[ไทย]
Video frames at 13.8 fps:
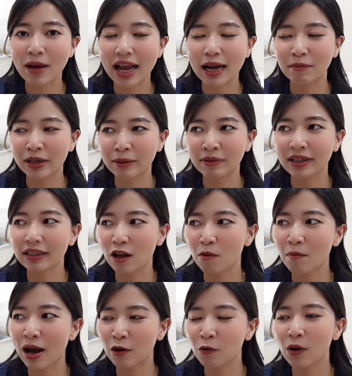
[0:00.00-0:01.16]
แป้งกับลิปคือต้อง
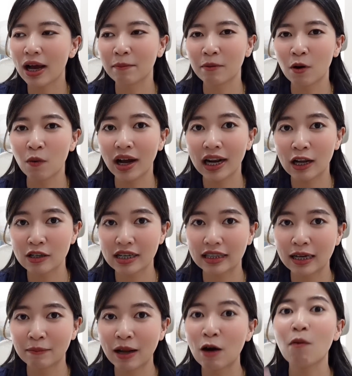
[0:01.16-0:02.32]
มาคู่กัน เพราะว่าเราจะ
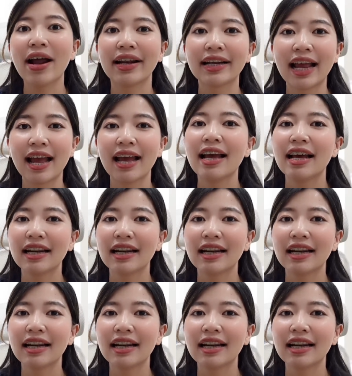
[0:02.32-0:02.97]
เติมทั้งวันไง